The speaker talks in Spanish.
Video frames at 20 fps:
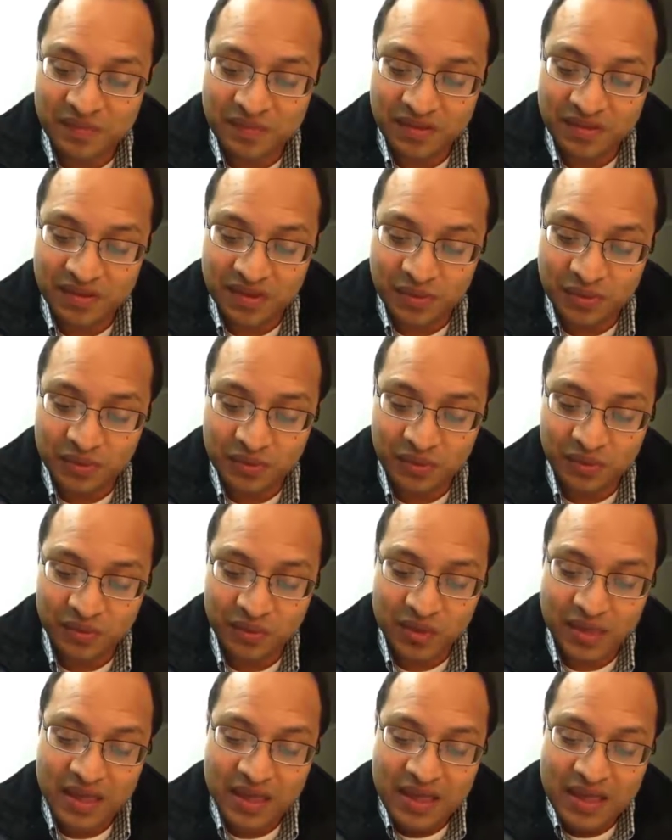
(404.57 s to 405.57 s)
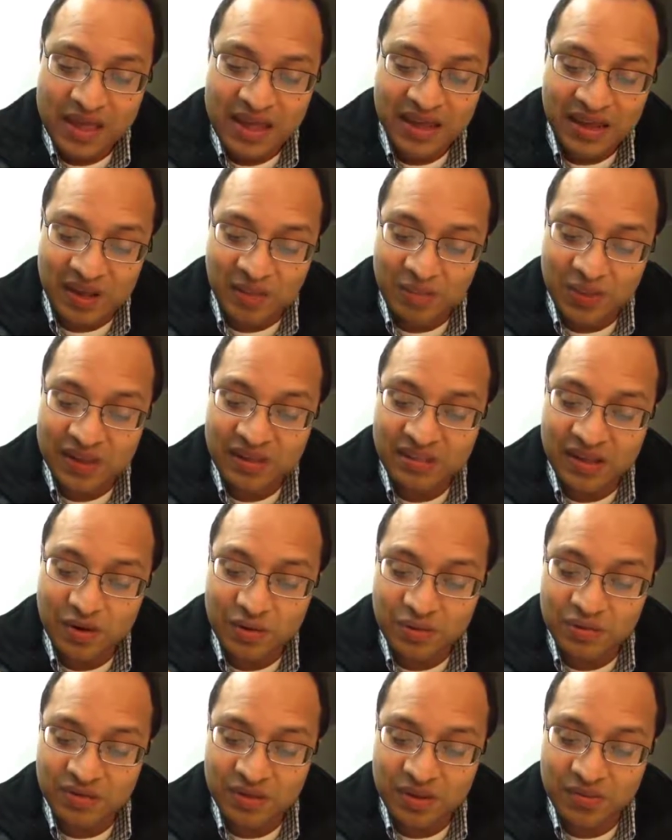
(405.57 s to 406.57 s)
Y segundo, el que presta
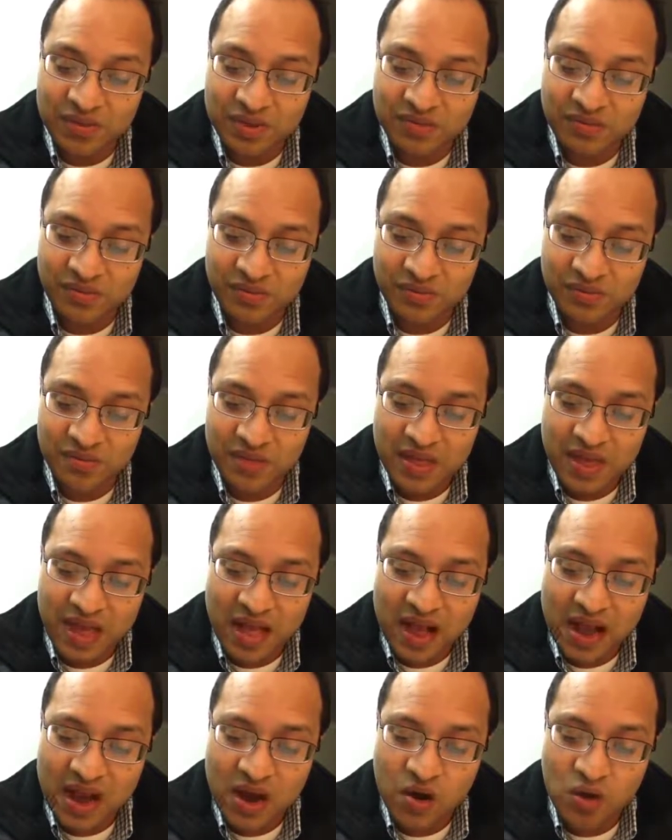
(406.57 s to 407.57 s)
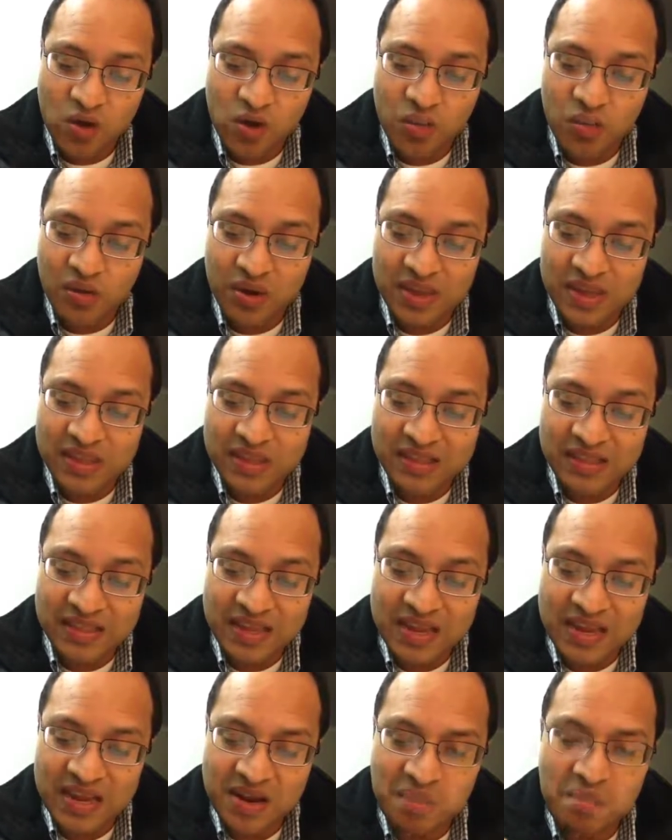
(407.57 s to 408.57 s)
algún servicio, hágalo como quien
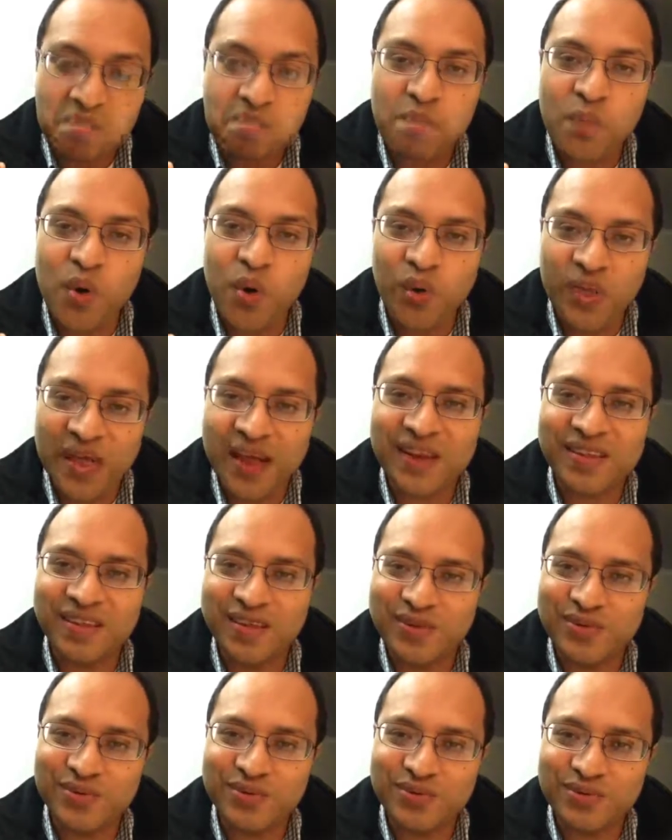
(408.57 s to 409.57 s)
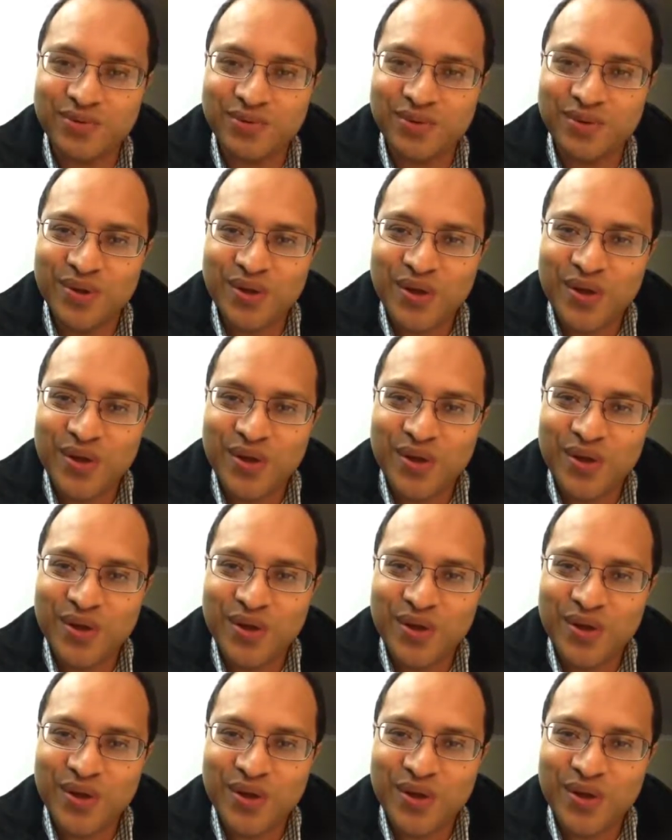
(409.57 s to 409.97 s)
tiene el poder de Dios.